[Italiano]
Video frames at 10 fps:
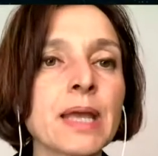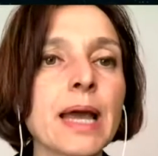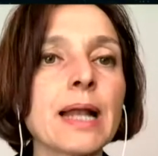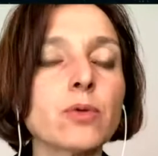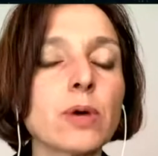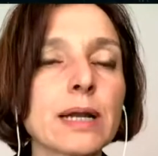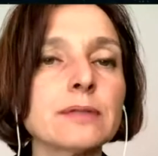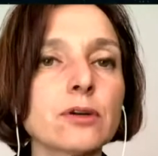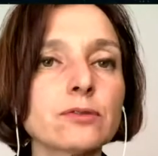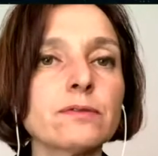è il
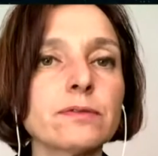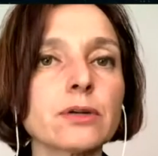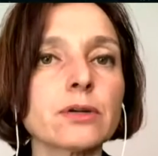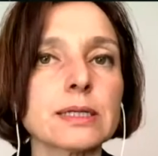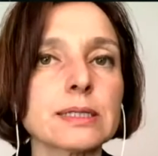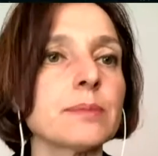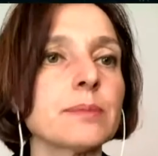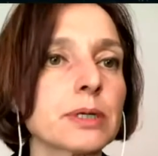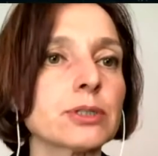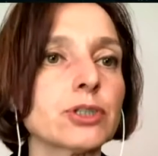
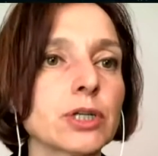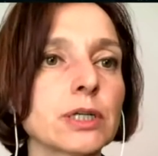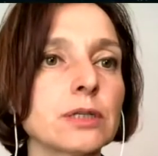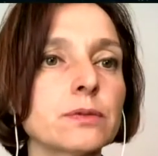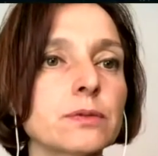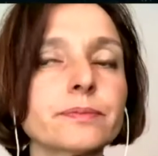48,6%.